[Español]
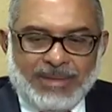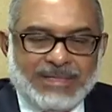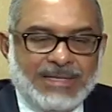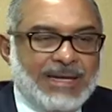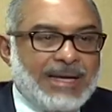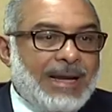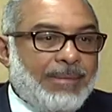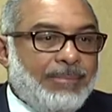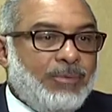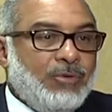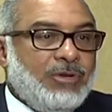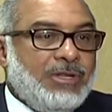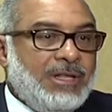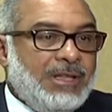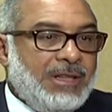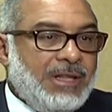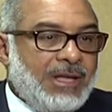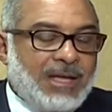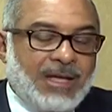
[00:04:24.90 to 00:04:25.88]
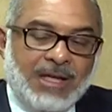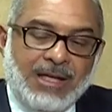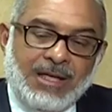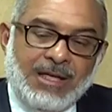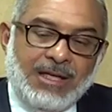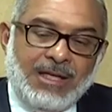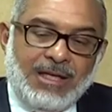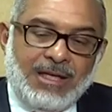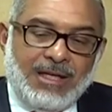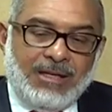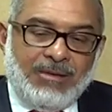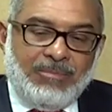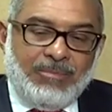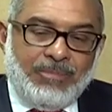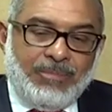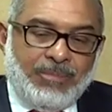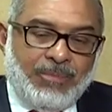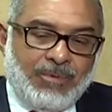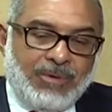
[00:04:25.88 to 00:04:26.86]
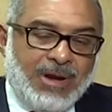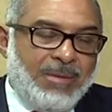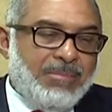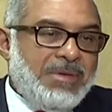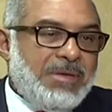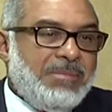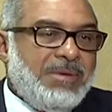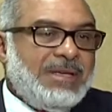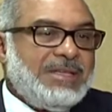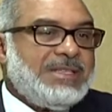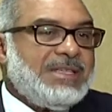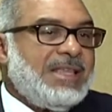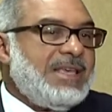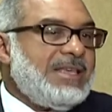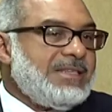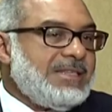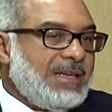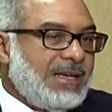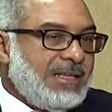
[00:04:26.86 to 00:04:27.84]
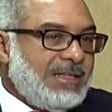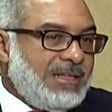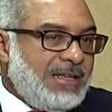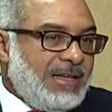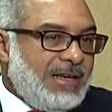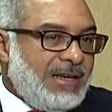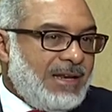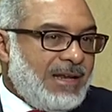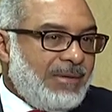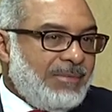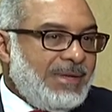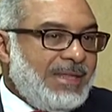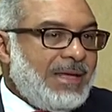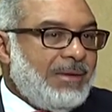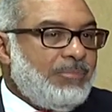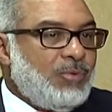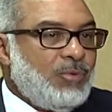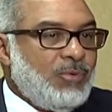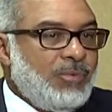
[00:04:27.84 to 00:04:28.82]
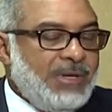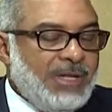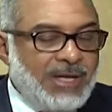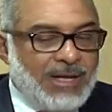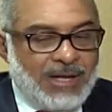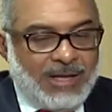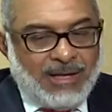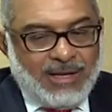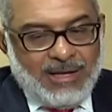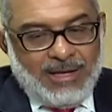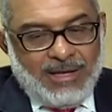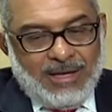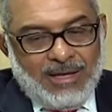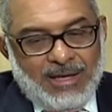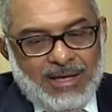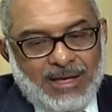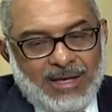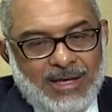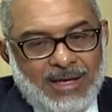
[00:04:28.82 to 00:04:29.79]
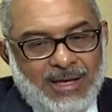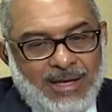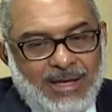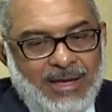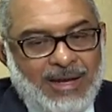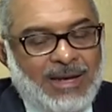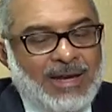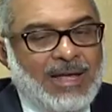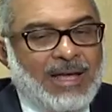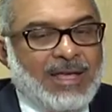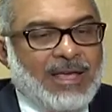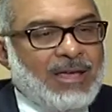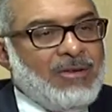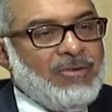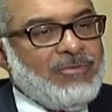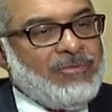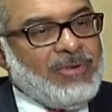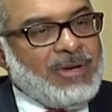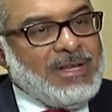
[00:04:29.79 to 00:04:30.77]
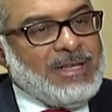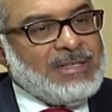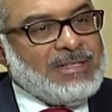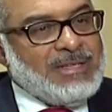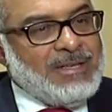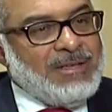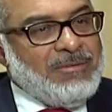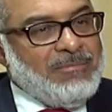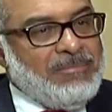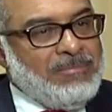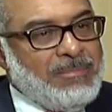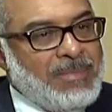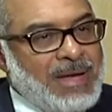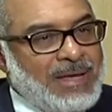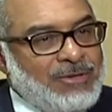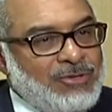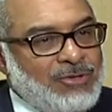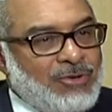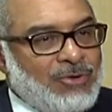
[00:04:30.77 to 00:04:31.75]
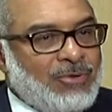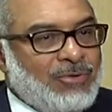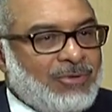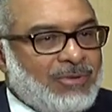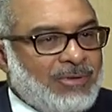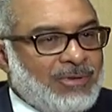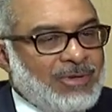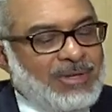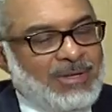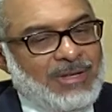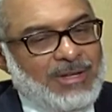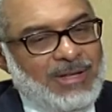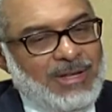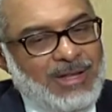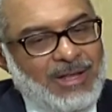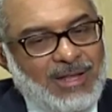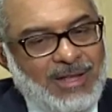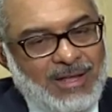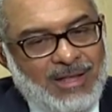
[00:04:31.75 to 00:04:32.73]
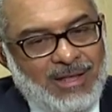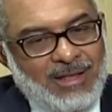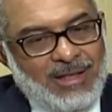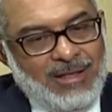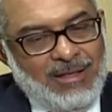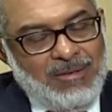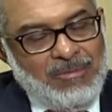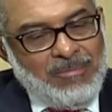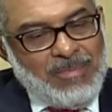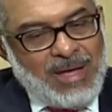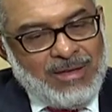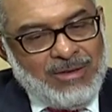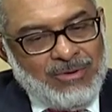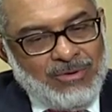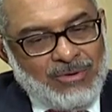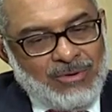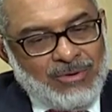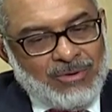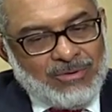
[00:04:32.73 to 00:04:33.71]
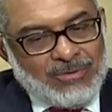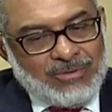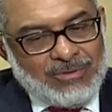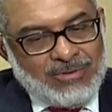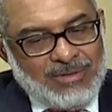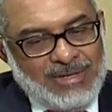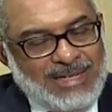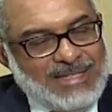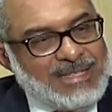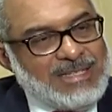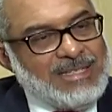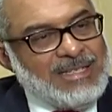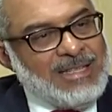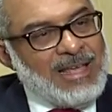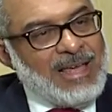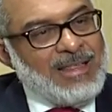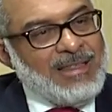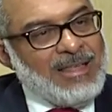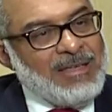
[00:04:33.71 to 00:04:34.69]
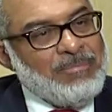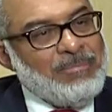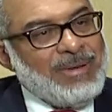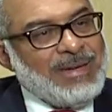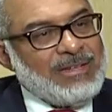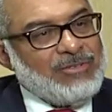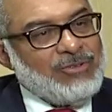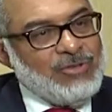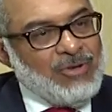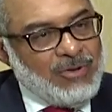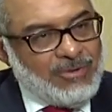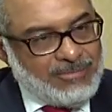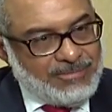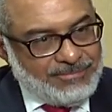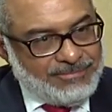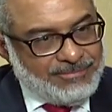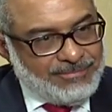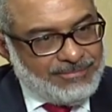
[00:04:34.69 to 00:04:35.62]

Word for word: pasa es que la política, por la misma incidencia que tiene en la vida pública, es la que ofrece mayor, eh, mayor necesidad de expresión,